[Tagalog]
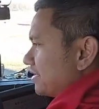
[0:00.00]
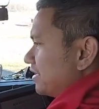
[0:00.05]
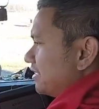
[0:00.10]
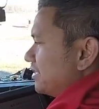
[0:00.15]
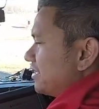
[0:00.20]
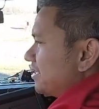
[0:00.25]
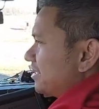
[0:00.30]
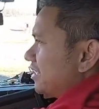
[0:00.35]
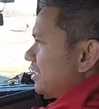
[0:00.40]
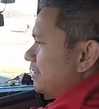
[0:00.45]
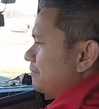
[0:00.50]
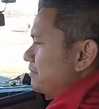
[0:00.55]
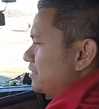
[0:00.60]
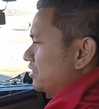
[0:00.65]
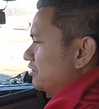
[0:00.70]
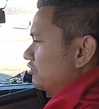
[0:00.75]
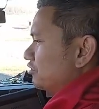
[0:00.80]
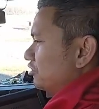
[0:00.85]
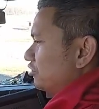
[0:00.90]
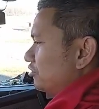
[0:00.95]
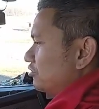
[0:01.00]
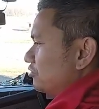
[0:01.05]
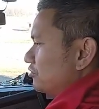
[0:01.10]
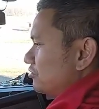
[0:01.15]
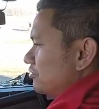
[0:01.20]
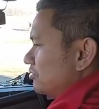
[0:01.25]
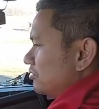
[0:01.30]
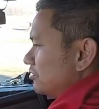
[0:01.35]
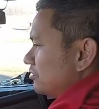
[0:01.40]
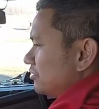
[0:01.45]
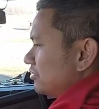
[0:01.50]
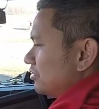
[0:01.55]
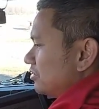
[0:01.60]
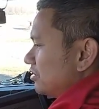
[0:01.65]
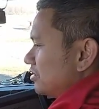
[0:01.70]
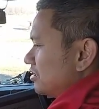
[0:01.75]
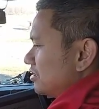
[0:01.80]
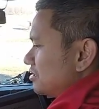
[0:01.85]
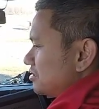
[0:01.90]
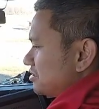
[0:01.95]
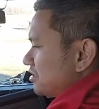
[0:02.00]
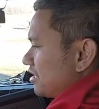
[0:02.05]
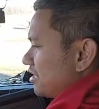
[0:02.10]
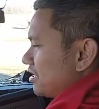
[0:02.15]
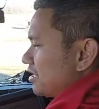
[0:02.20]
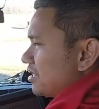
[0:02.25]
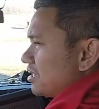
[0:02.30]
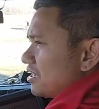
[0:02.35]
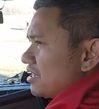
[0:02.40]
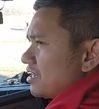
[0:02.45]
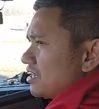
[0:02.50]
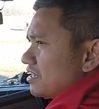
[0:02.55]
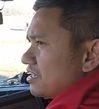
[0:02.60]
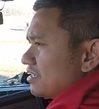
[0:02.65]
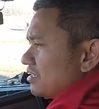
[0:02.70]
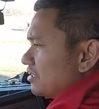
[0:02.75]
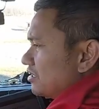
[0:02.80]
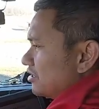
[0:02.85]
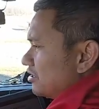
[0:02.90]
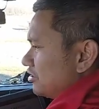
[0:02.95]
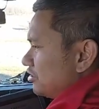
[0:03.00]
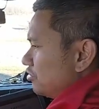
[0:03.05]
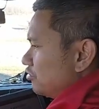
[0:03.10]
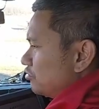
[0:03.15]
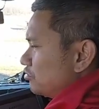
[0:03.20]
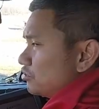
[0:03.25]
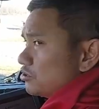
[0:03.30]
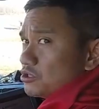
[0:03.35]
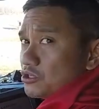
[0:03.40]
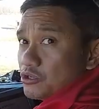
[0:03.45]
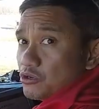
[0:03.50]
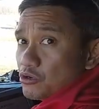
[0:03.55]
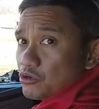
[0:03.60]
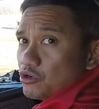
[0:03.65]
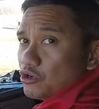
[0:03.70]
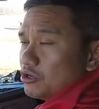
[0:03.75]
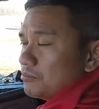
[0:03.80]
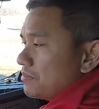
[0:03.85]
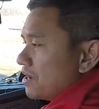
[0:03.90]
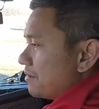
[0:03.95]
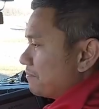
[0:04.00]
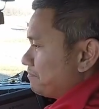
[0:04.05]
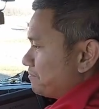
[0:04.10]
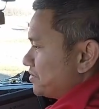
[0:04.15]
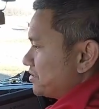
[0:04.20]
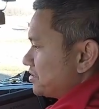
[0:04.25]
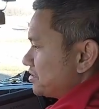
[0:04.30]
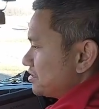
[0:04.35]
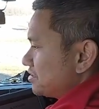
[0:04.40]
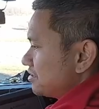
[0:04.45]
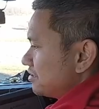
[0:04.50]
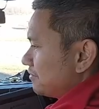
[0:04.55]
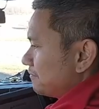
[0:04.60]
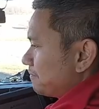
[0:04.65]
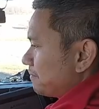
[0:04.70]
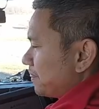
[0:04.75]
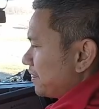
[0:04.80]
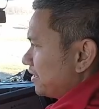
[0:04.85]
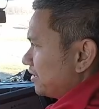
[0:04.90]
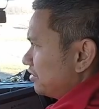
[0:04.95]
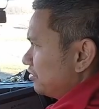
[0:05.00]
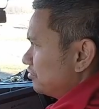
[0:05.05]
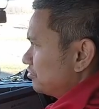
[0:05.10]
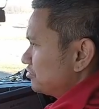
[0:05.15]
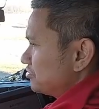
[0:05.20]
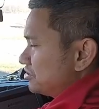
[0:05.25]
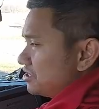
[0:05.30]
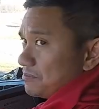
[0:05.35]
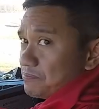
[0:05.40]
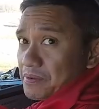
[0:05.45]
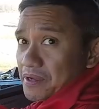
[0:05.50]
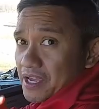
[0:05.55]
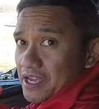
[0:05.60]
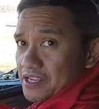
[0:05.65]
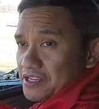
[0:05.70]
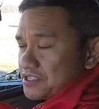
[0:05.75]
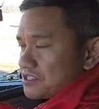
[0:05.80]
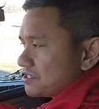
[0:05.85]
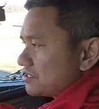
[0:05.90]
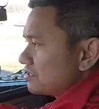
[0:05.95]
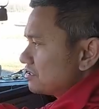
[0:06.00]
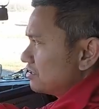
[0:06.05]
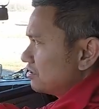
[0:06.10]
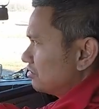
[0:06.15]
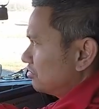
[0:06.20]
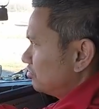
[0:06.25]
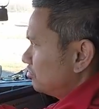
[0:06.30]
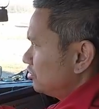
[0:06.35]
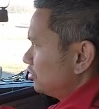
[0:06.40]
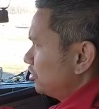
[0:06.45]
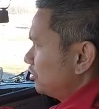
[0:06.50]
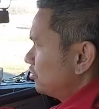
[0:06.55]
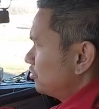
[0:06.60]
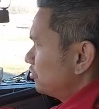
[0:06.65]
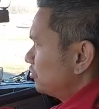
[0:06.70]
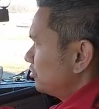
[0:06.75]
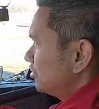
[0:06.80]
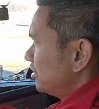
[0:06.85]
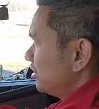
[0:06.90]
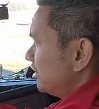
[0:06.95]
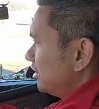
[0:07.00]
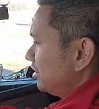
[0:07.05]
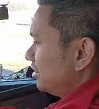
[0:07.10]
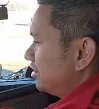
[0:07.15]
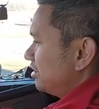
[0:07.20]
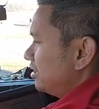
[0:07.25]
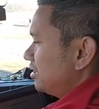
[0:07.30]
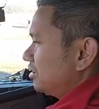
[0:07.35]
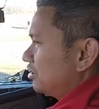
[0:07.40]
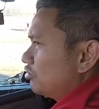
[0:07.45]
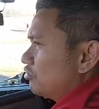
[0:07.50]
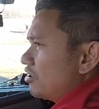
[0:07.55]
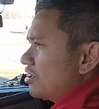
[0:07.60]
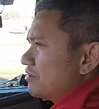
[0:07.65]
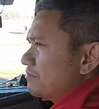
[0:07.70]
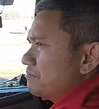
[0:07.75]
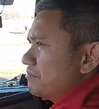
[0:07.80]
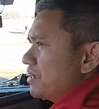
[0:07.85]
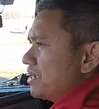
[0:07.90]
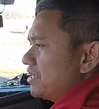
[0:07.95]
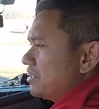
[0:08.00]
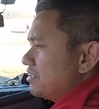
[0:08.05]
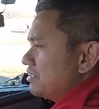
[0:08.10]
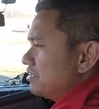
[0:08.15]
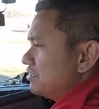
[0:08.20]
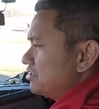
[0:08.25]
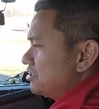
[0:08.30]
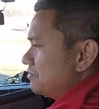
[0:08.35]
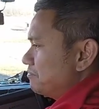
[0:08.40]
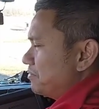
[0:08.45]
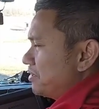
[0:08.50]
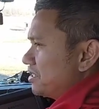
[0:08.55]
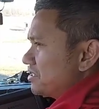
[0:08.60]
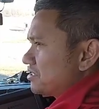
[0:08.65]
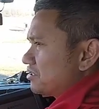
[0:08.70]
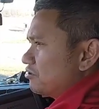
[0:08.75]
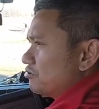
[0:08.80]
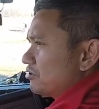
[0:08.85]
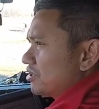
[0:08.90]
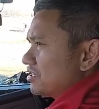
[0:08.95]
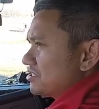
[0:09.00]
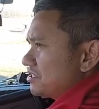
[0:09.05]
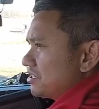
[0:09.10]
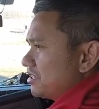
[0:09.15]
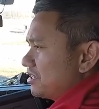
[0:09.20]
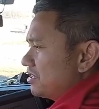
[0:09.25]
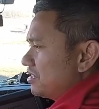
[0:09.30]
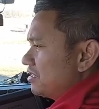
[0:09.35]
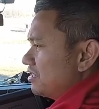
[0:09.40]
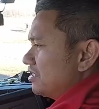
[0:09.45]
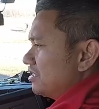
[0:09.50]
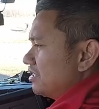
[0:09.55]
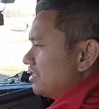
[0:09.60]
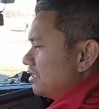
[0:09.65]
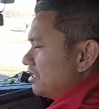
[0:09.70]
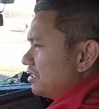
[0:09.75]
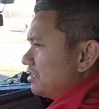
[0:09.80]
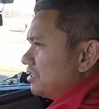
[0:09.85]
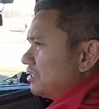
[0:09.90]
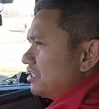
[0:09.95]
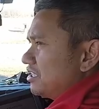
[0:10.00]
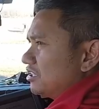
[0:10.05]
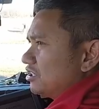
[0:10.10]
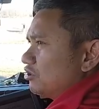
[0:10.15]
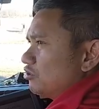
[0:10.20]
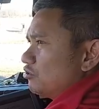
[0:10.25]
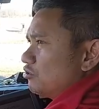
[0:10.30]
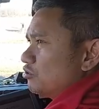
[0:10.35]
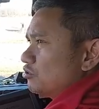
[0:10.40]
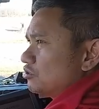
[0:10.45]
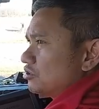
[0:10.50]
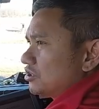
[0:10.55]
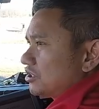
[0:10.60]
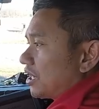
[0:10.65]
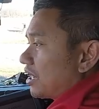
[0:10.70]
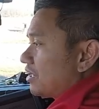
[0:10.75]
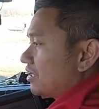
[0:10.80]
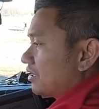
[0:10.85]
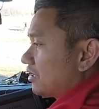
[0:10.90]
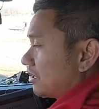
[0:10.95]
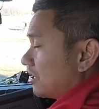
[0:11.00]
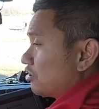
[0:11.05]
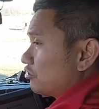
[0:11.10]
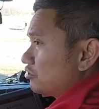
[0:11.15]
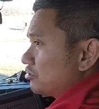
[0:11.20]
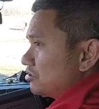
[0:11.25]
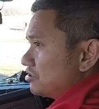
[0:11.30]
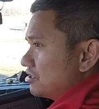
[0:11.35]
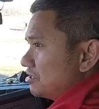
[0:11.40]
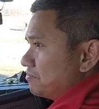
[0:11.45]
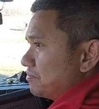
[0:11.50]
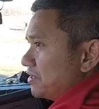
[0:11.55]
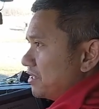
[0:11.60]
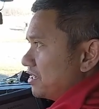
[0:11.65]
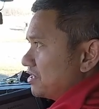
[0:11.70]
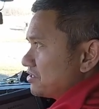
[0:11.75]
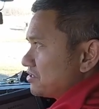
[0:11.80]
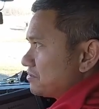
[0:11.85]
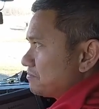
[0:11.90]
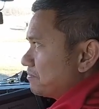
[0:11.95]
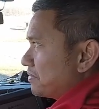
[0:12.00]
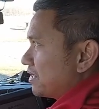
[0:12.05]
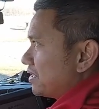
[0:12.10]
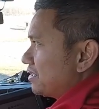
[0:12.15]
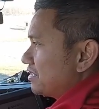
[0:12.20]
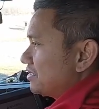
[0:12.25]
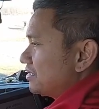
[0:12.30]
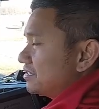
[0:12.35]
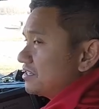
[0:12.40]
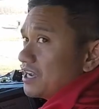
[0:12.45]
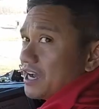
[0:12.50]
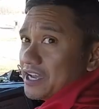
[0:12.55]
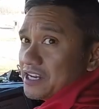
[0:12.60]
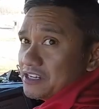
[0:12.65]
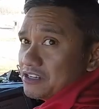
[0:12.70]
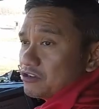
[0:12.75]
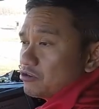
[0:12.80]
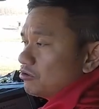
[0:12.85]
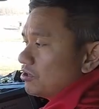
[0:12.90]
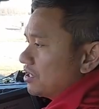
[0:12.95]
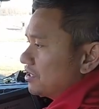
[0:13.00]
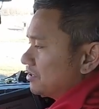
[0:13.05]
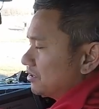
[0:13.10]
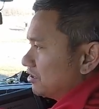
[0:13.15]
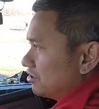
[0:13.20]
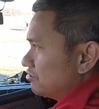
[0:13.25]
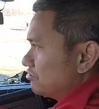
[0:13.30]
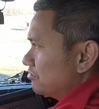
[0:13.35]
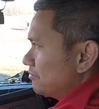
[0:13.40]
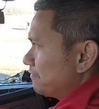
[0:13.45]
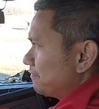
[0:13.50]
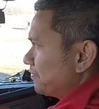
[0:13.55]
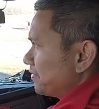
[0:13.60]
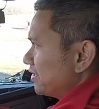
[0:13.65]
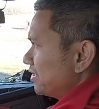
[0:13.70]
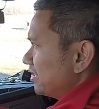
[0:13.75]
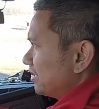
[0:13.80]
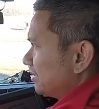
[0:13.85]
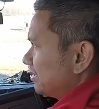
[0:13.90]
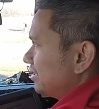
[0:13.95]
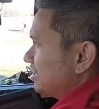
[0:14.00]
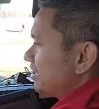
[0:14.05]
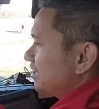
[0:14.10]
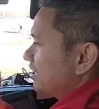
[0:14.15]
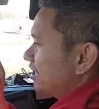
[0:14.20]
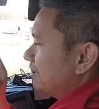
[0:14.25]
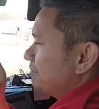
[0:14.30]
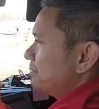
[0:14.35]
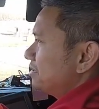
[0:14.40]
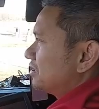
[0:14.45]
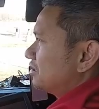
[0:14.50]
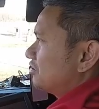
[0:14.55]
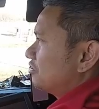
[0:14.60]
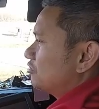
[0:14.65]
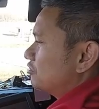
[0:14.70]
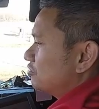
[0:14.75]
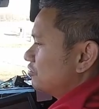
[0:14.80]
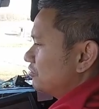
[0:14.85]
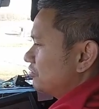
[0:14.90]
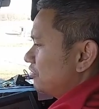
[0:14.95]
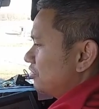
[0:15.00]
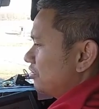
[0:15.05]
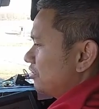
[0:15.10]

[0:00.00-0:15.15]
ginagamit ko to sa yung Google Maps yung GPS although hindi ito ang main GPS ko kasi hindi to track route GPS parang guide ko lang to ginagamit ko